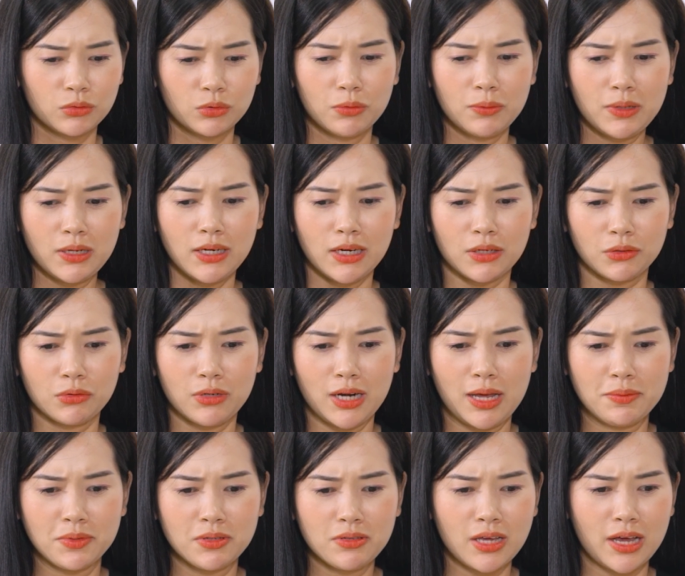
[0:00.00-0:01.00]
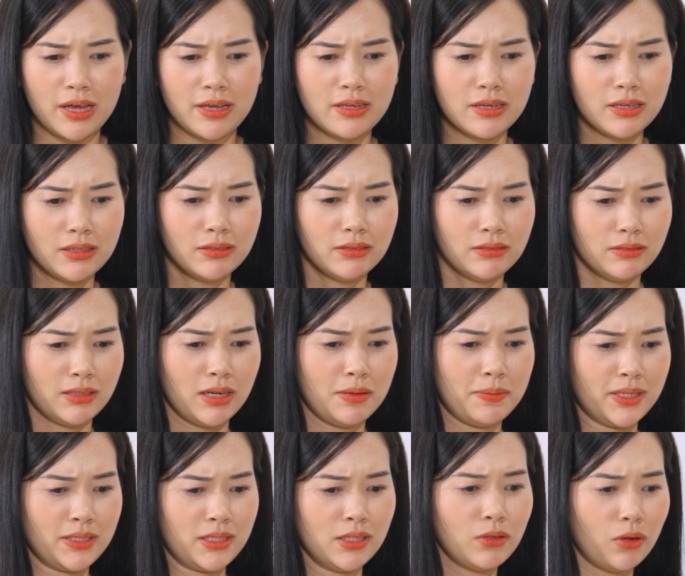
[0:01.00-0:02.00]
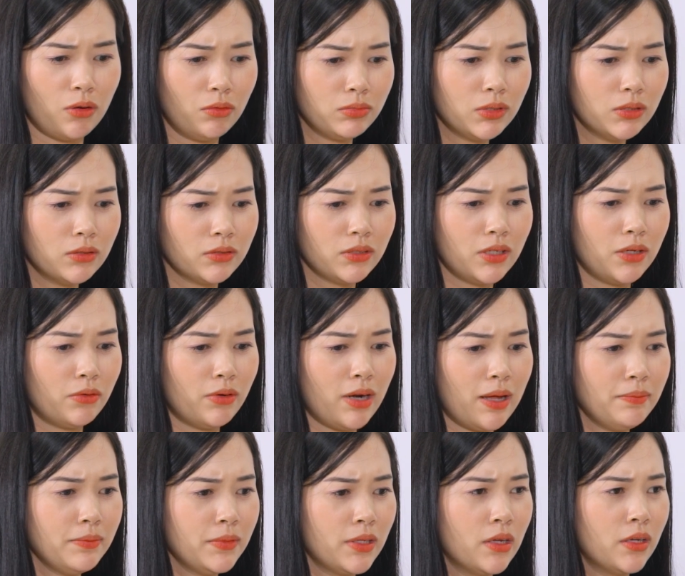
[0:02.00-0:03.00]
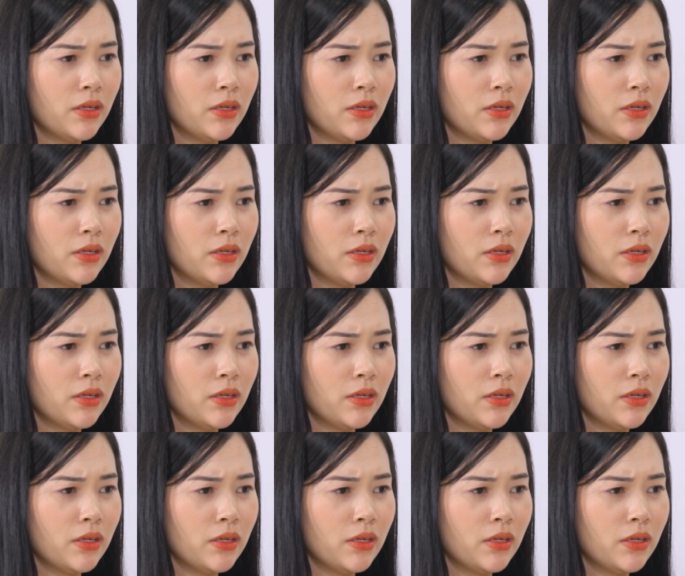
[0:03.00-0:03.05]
Tôi biết là tôi làm như vậy á là bà sẽ tổn thương nhiều lắm.